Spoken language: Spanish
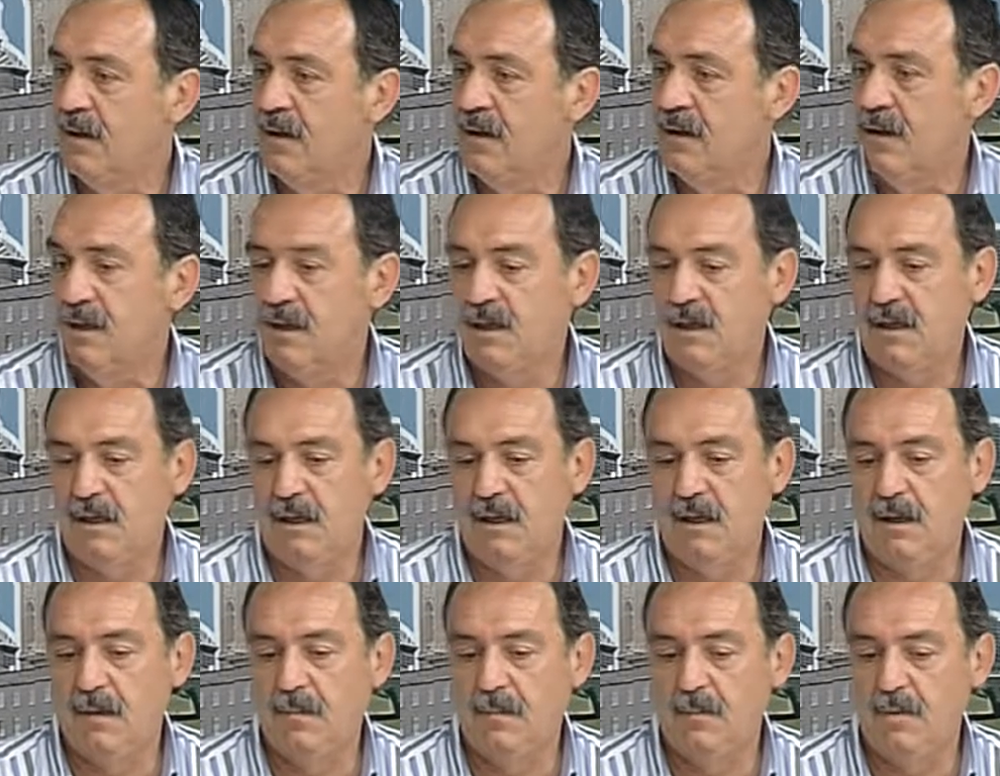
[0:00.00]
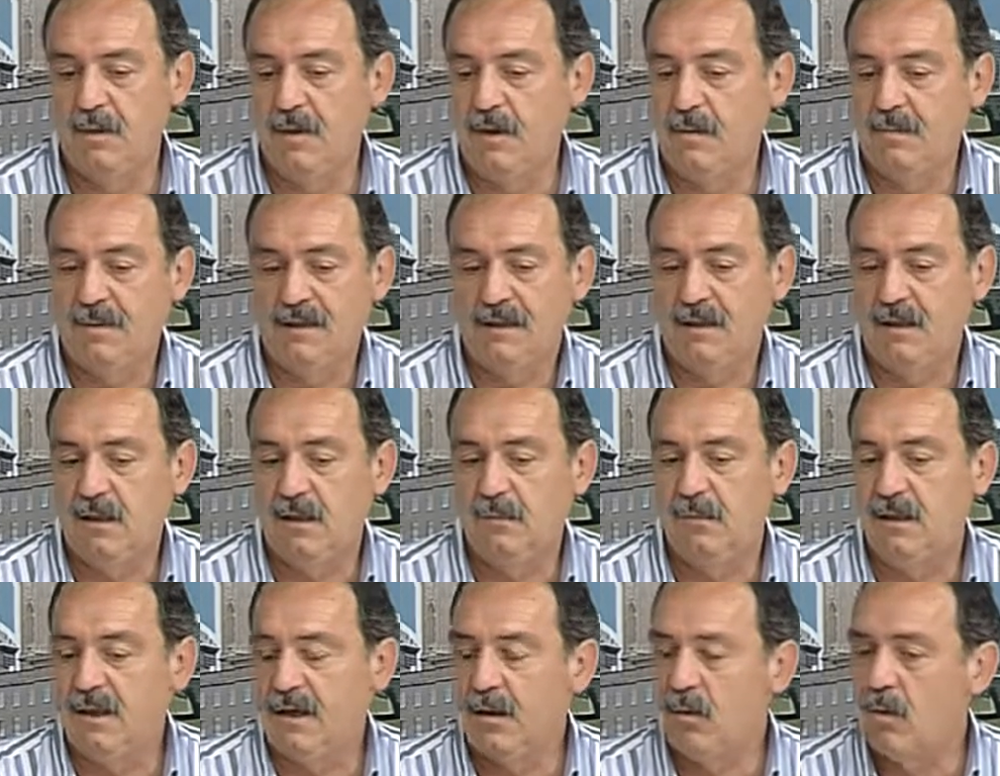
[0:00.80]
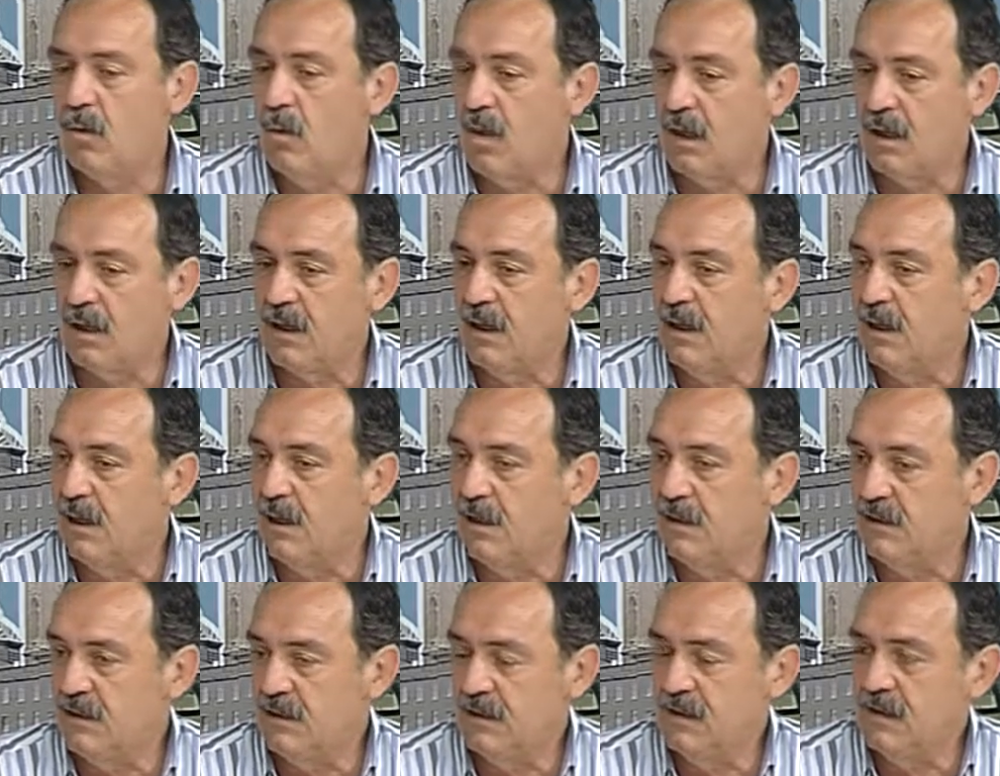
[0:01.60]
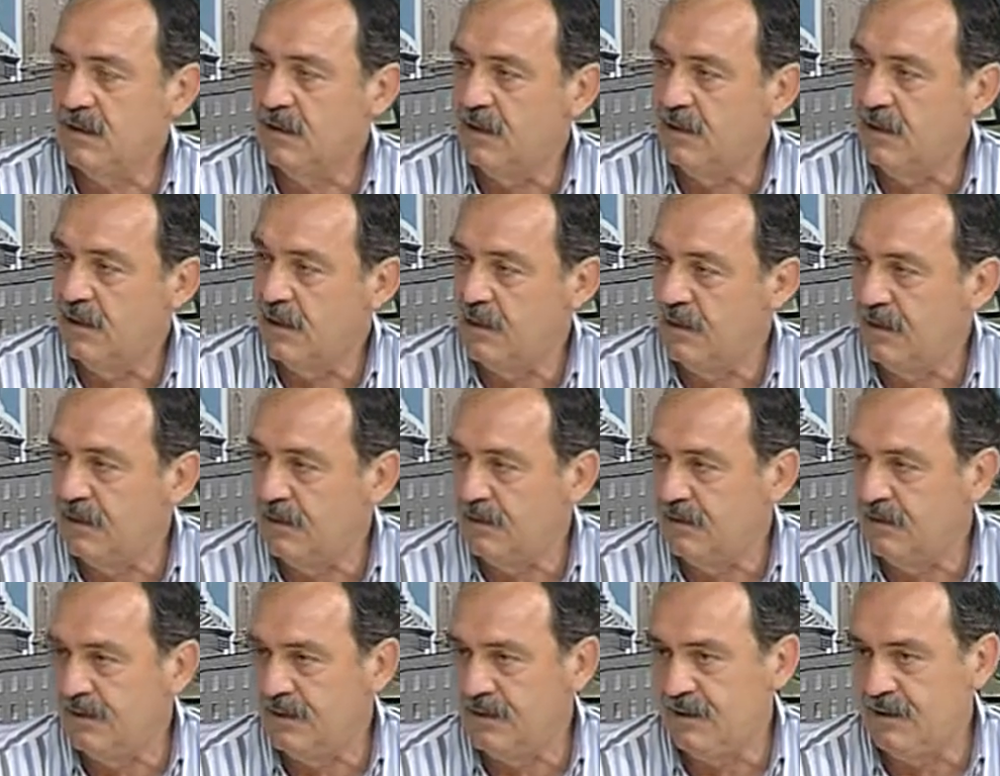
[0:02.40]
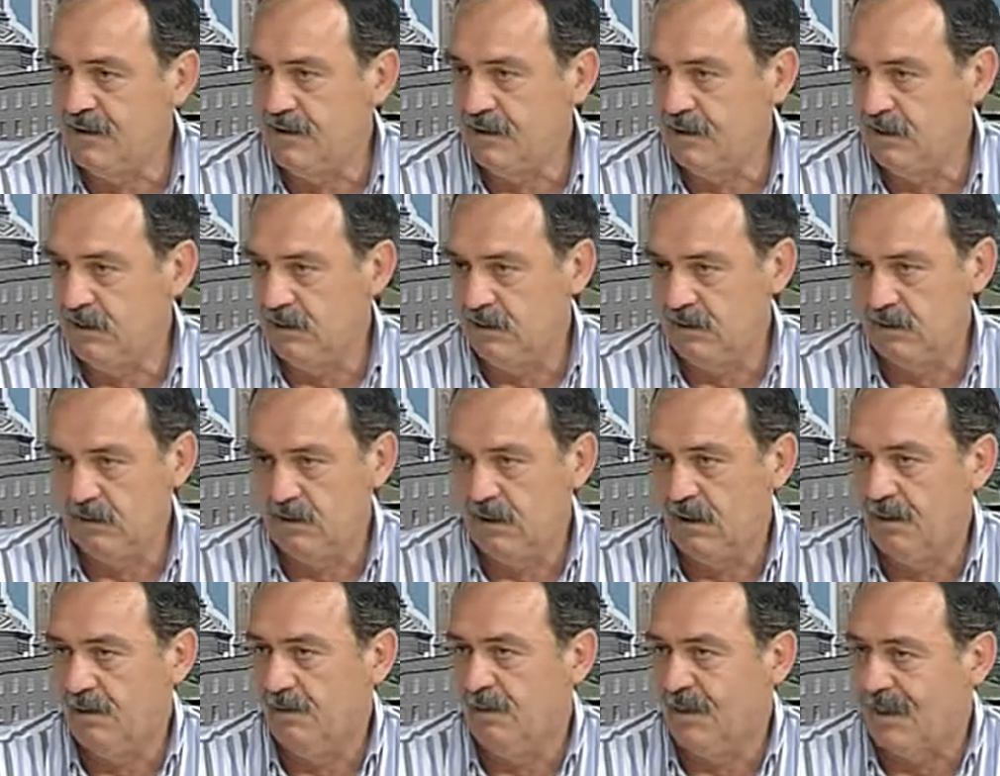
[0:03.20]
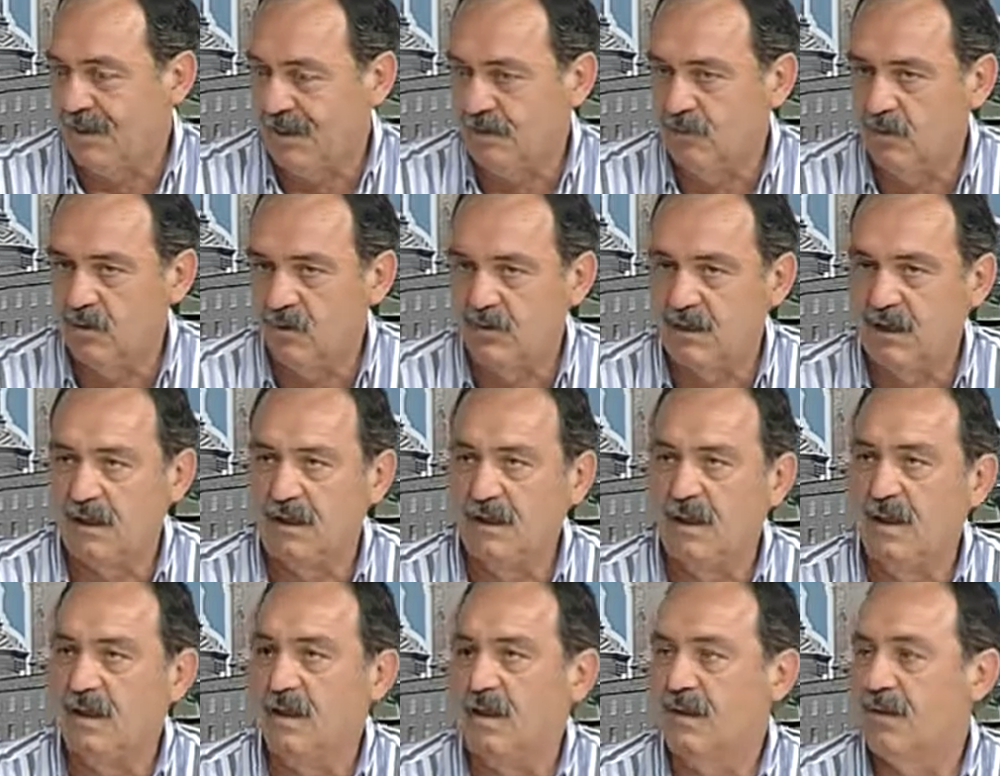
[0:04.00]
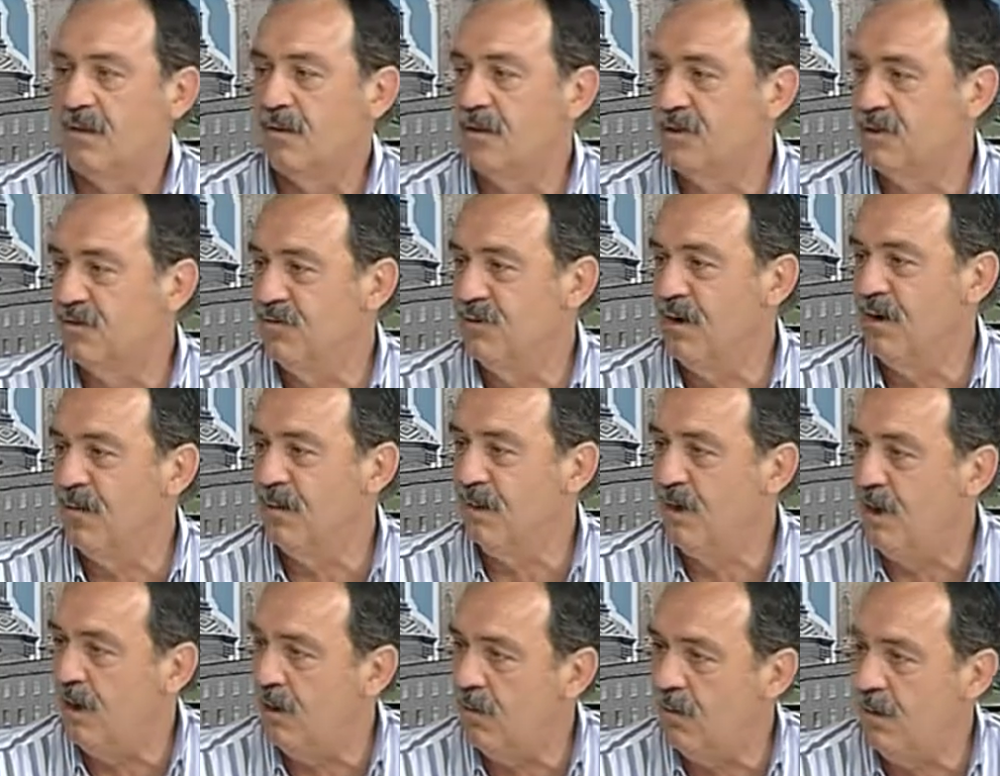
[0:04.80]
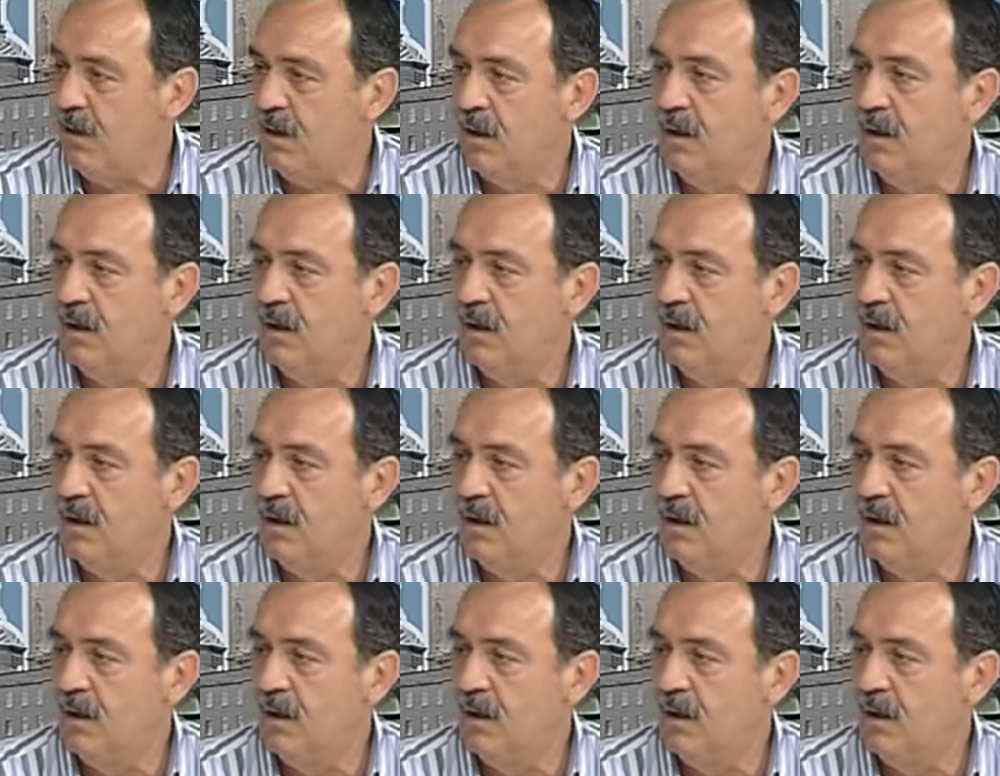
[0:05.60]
eh, puede participar cualquiera sin tener ni la más remota idea de lo que es una piragua.